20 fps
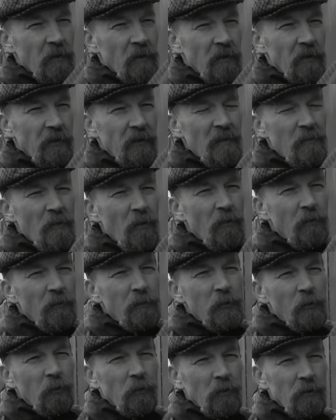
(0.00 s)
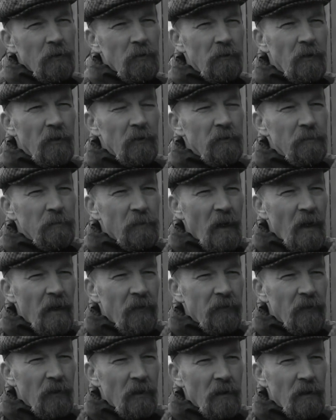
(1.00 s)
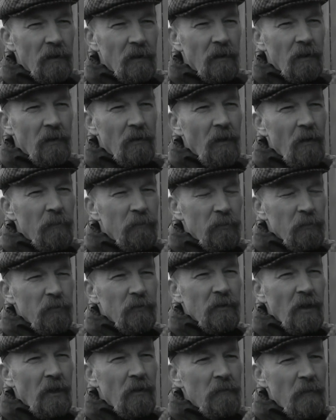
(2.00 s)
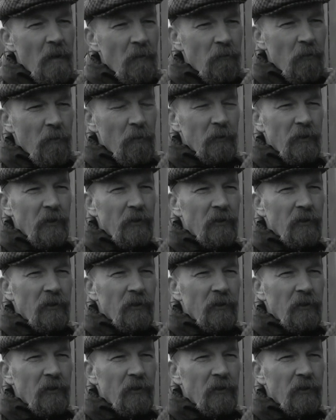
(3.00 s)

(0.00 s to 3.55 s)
Samochód mi utknął na odprawie. Oprócz tego mam kłopoty z